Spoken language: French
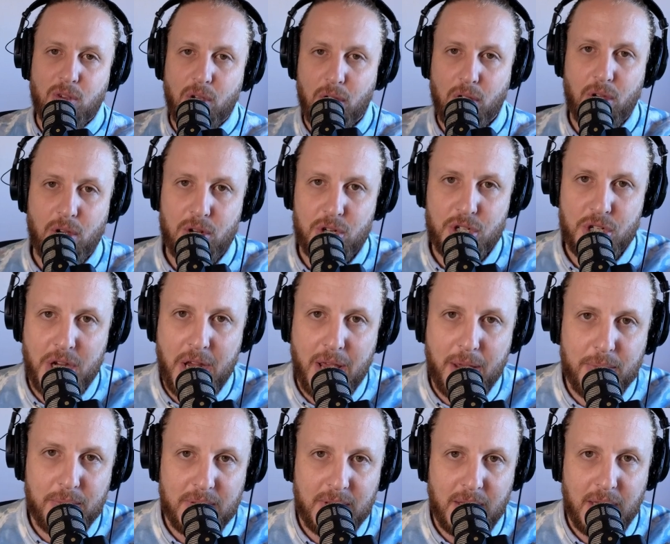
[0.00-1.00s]
en
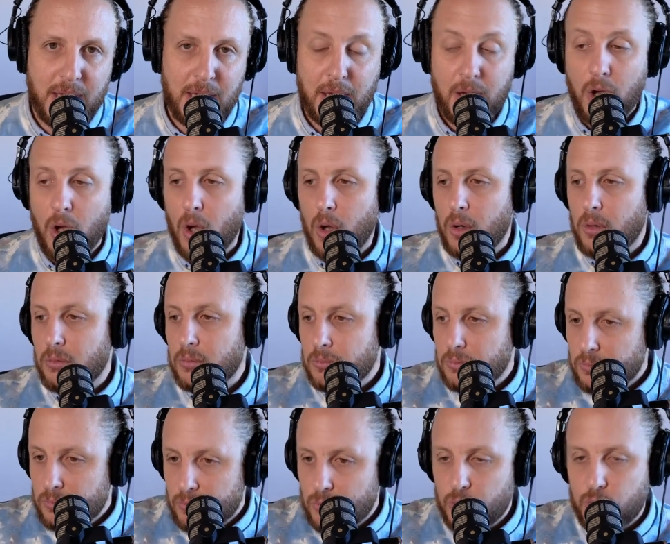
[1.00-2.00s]
GMT,
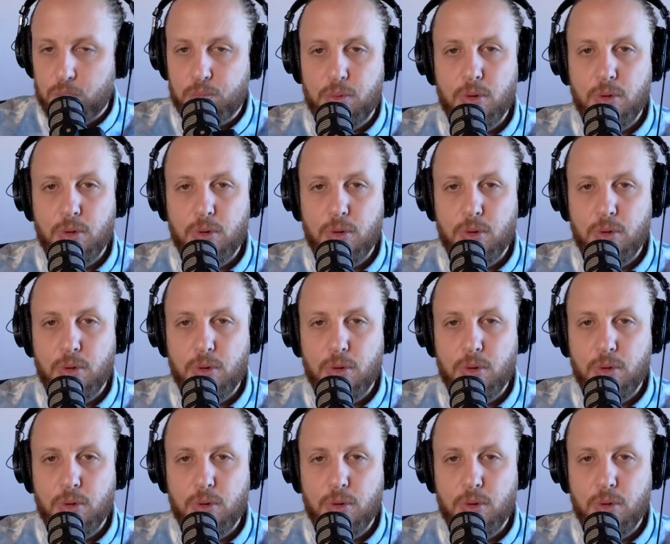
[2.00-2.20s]
je